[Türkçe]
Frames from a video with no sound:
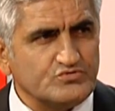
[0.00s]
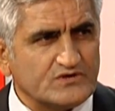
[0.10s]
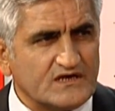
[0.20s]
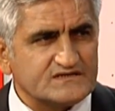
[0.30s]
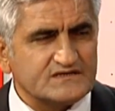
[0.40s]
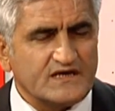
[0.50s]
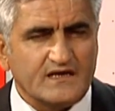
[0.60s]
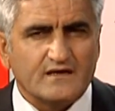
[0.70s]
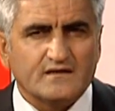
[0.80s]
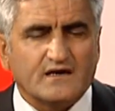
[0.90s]
Büyük
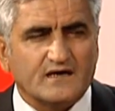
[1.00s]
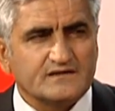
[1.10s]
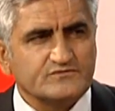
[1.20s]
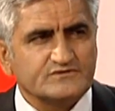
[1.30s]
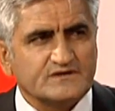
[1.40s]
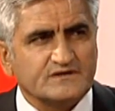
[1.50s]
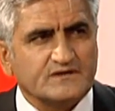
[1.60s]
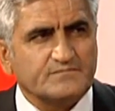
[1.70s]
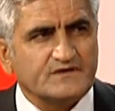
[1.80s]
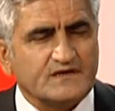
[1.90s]
Hastane adı
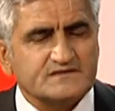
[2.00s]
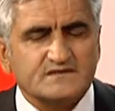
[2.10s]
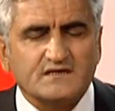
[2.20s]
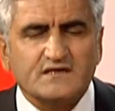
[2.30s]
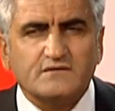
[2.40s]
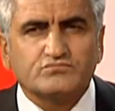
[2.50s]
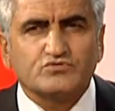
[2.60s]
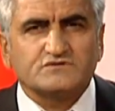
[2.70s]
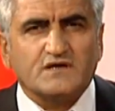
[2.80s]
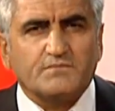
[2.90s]
üzerinde bir hastane.
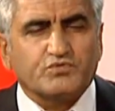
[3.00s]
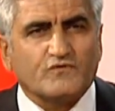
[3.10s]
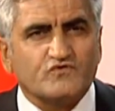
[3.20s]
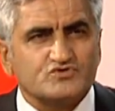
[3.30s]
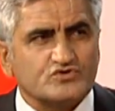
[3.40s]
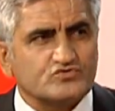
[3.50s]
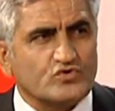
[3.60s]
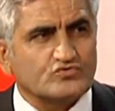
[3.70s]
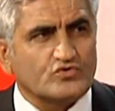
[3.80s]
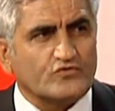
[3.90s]
Burada Profesör
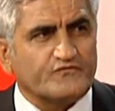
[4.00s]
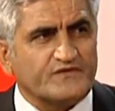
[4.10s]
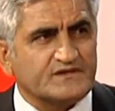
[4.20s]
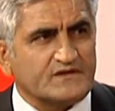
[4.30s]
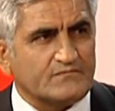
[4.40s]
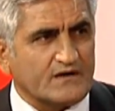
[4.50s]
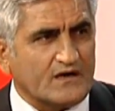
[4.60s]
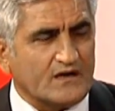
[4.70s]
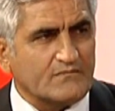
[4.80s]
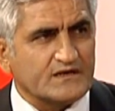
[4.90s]
Doktor Fintilman
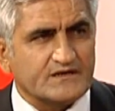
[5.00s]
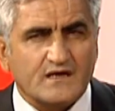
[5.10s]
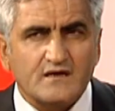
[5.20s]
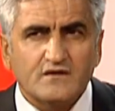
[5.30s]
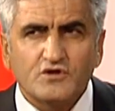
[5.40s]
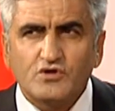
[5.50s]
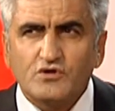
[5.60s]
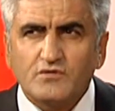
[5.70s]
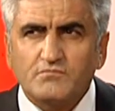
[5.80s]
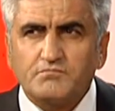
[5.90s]
Almanya'da
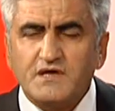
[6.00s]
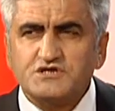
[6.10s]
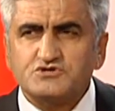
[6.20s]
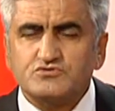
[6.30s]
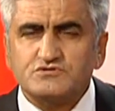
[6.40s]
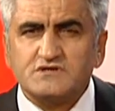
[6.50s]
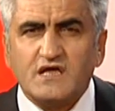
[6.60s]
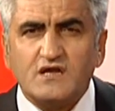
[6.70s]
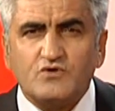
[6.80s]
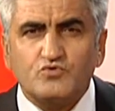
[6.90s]

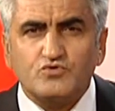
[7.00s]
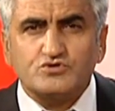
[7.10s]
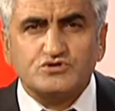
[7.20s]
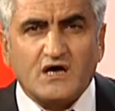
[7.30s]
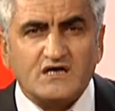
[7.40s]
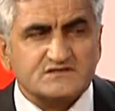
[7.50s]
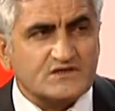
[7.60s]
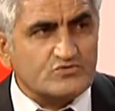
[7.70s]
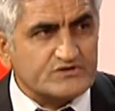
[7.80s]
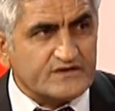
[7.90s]
553
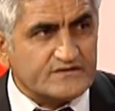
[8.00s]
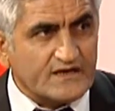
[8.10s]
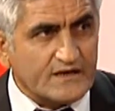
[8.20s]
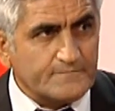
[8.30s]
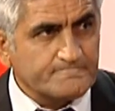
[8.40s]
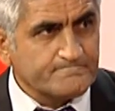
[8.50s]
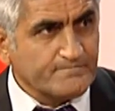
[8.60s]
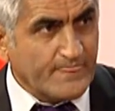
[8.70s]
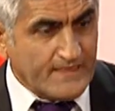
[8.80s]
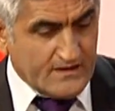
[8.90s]
hasta üzerinde
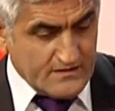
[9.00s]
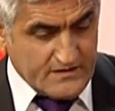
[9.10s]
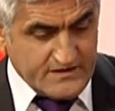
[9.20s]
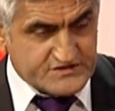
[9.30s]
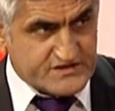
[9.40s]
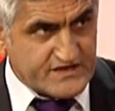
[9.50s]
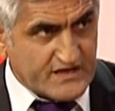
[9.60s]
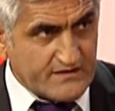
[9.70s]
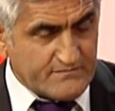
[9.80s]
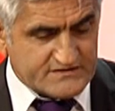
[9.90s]
karaciğer
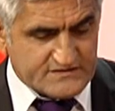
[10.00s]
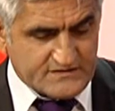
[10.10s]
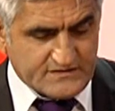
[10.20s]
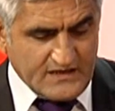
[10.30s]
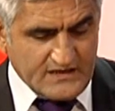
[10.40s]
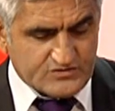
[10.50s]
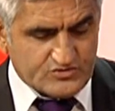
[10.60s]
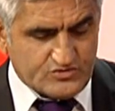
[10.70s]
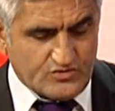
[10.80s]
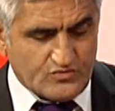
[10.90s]
yanılması,
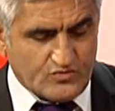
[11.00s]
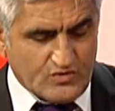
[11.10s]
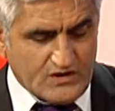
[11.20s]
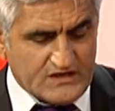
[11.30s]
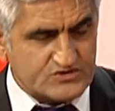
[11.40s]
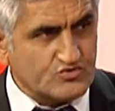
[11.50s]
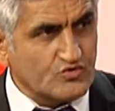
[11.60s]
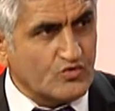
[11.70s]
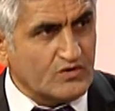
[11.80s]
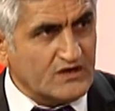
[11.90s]
tansiyon,
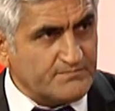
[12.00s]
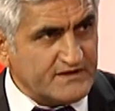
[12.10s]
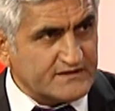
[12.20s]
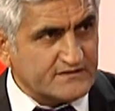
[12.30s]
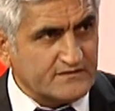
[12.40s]
kolesterol, lipid,